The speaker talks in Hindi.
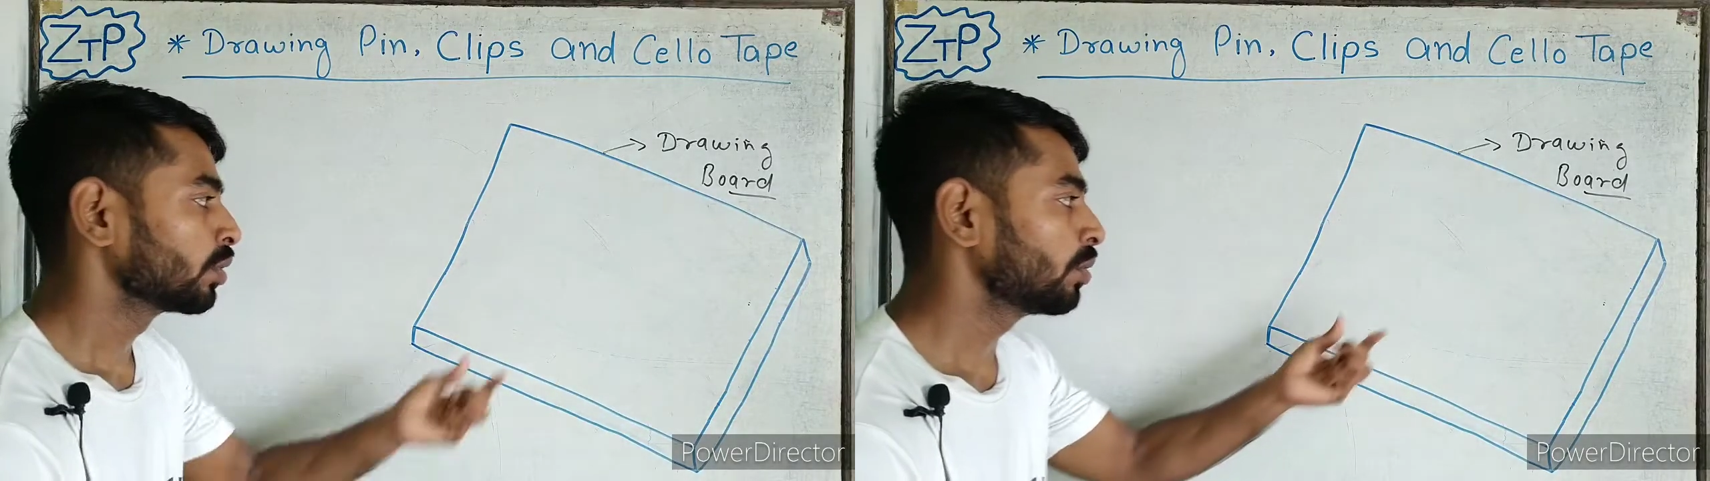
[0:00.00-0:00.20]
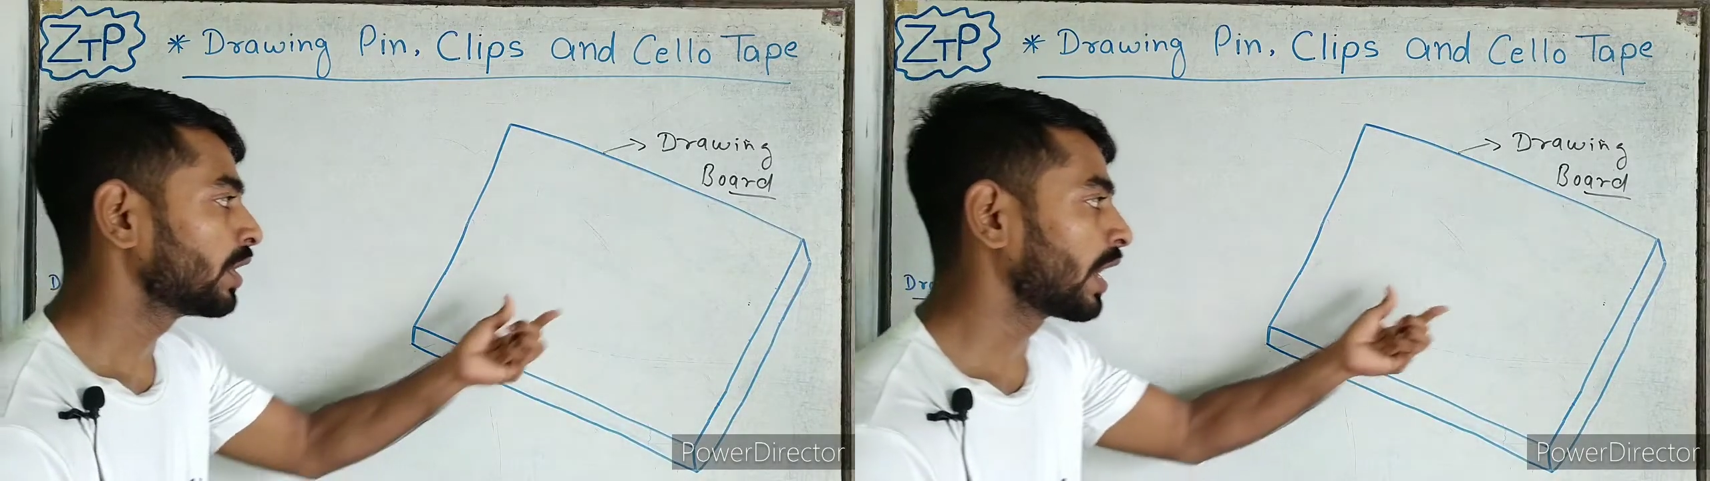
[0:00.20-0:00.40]

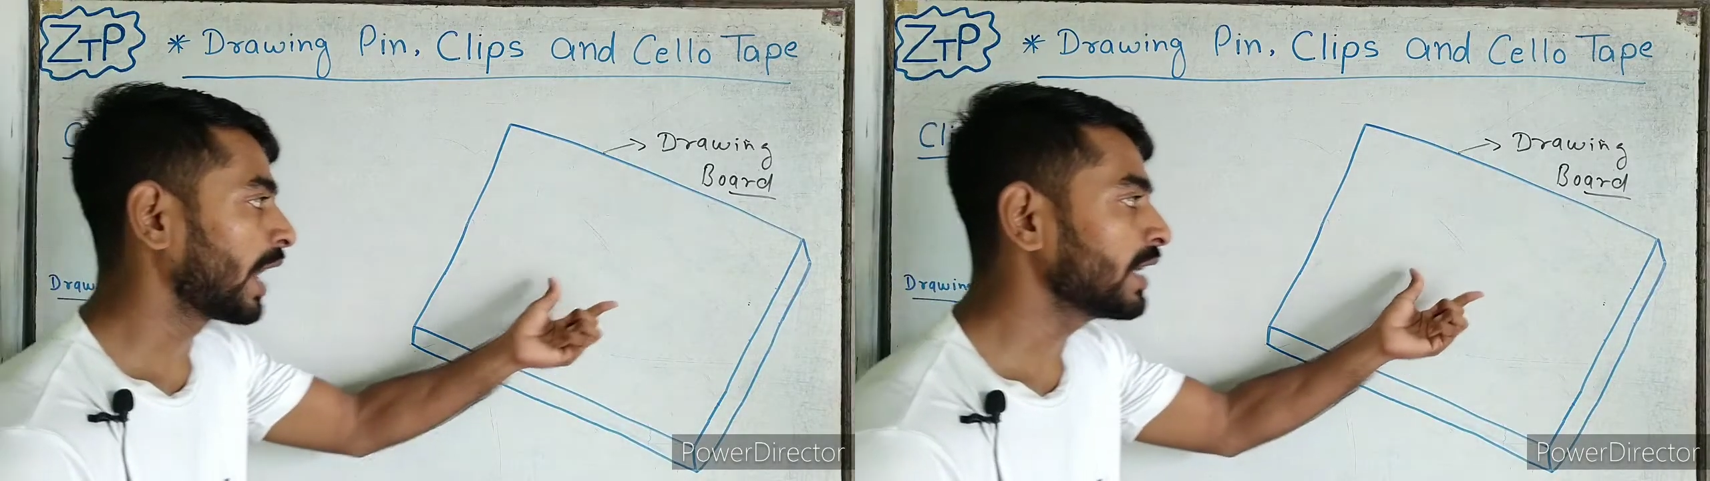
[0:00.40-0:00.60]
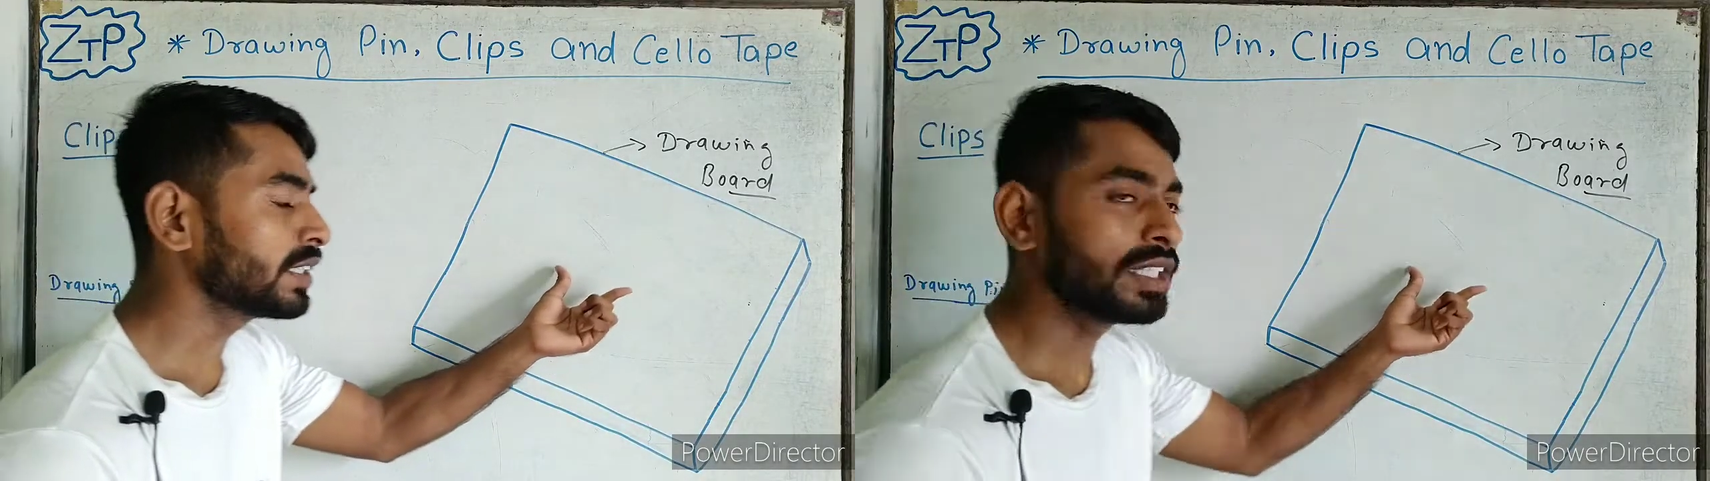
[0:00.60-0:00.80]
तो
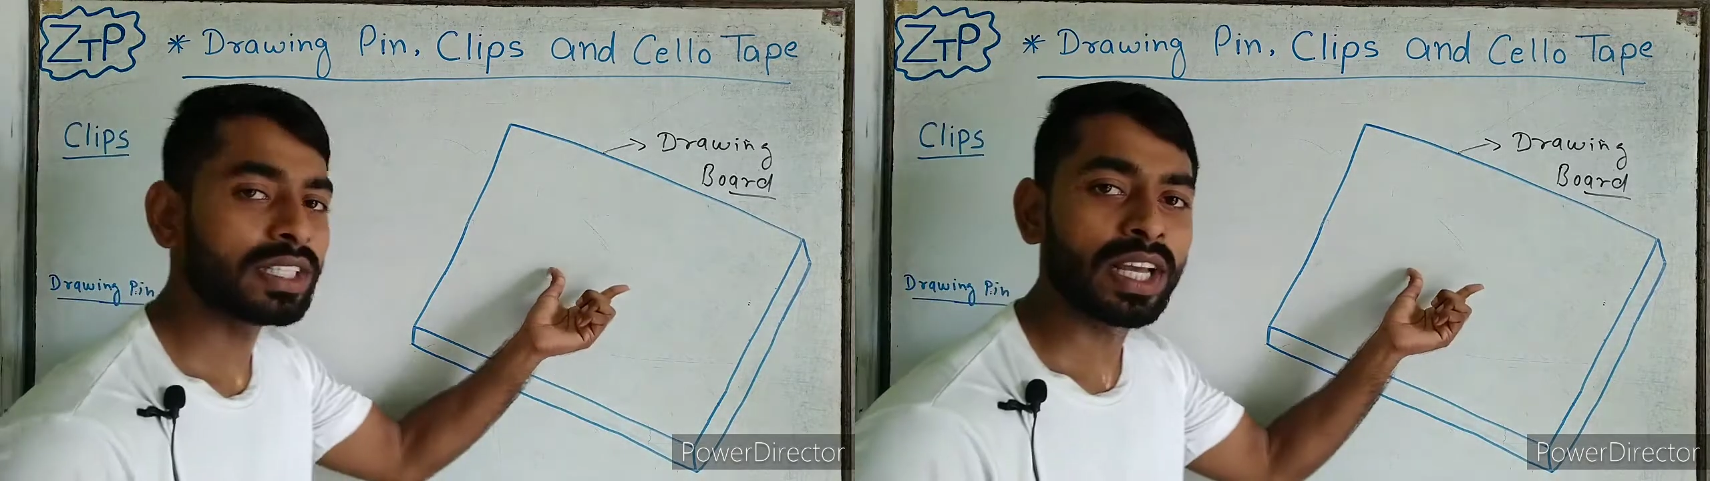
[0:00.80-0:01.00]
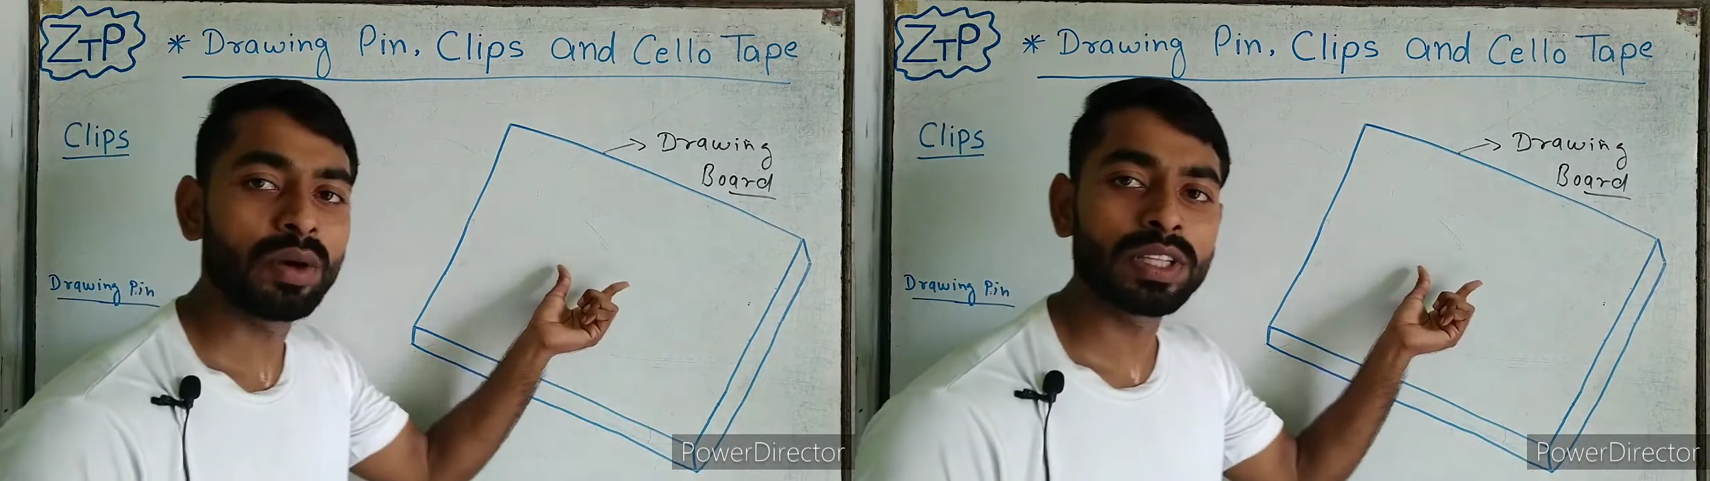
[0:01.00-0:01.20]
ड्राइंग
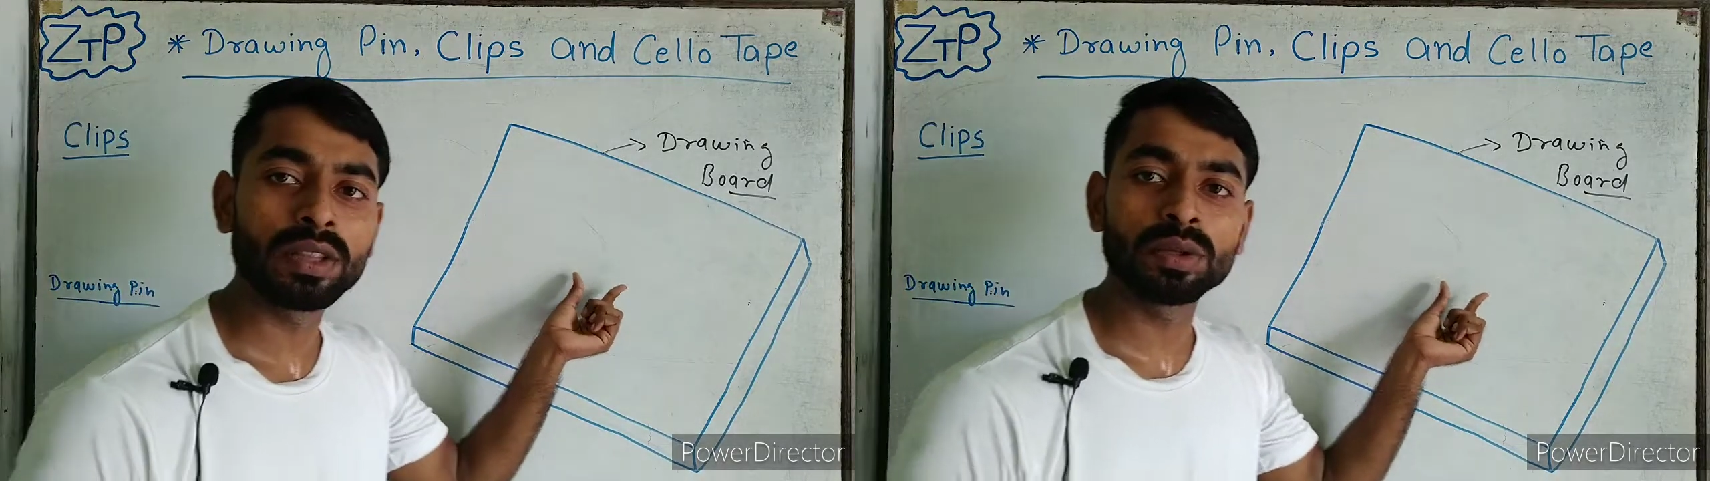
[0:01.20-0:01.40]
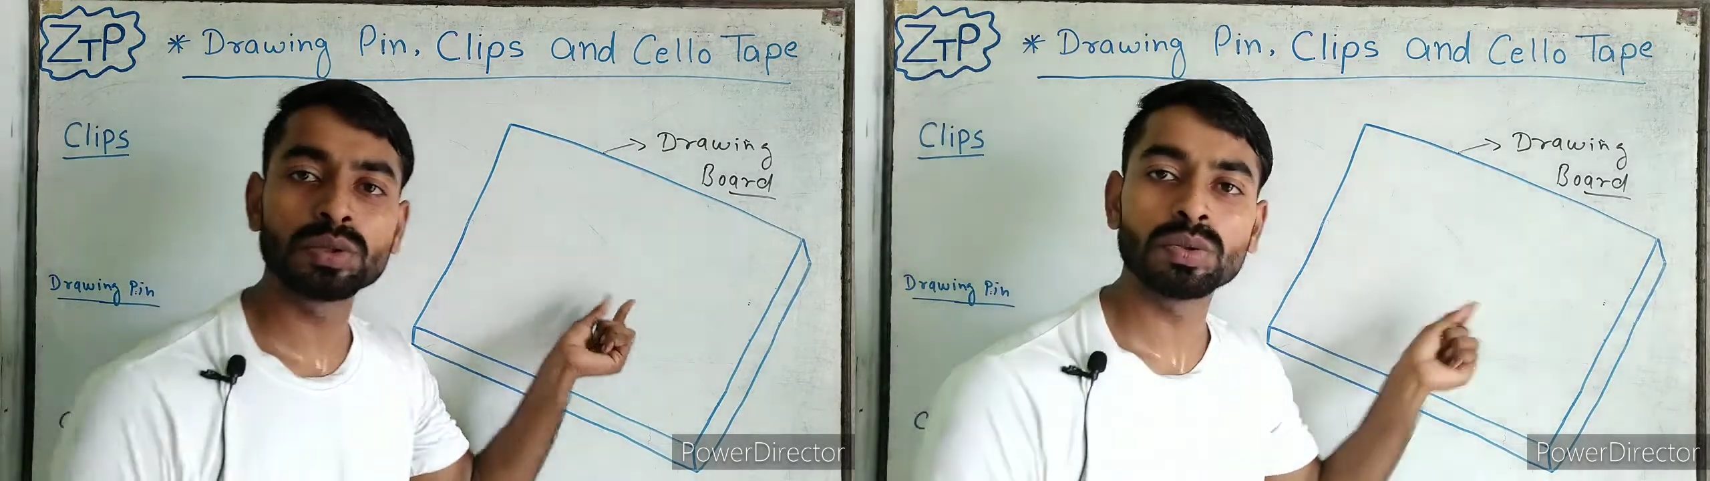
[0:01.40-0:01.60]
सीट क्या
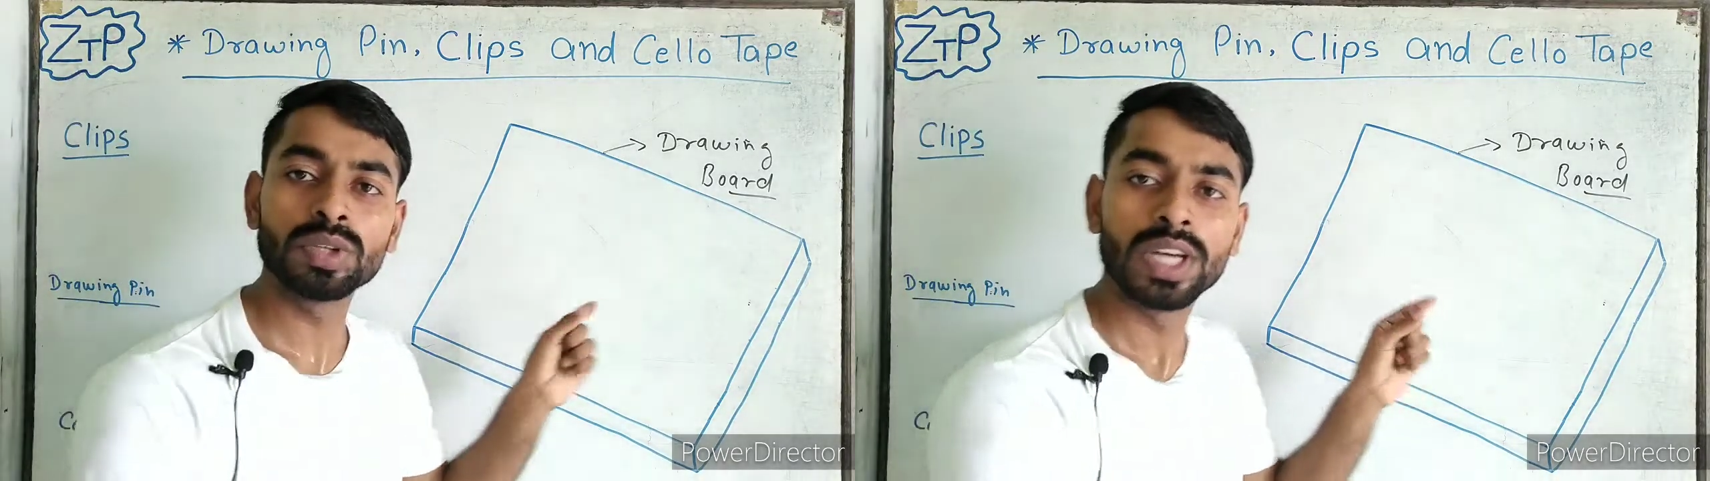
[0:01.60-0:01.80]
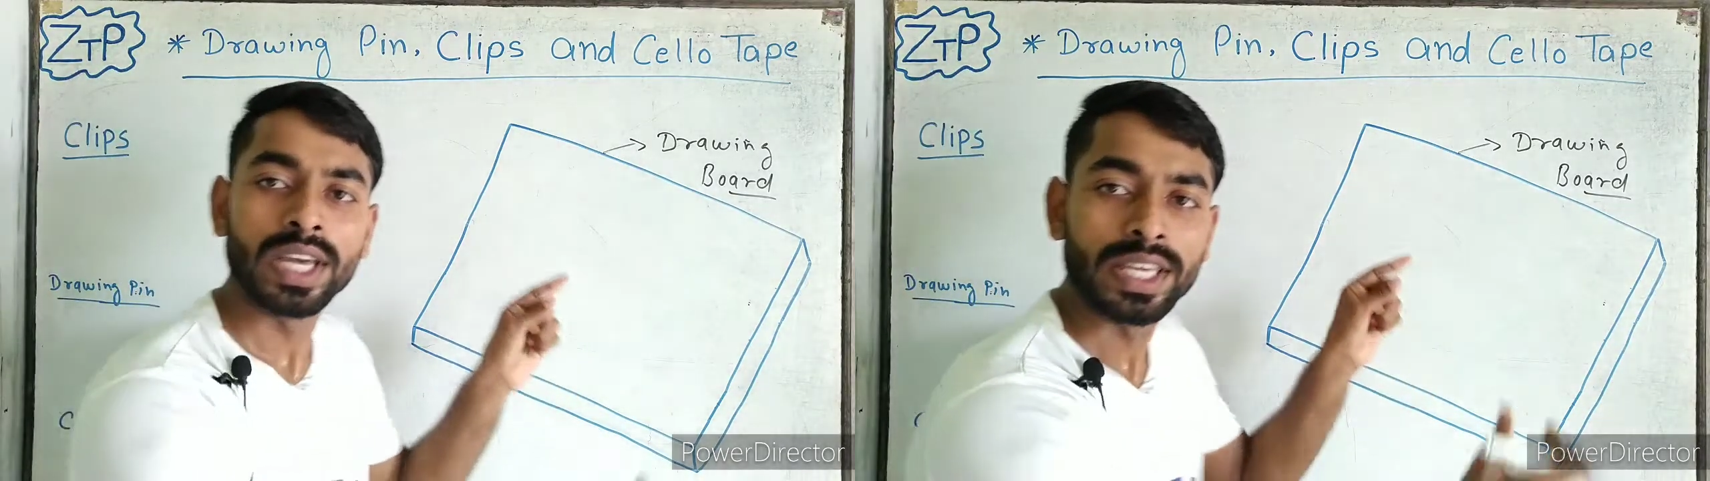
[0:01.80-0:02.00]
होता है दोस्तों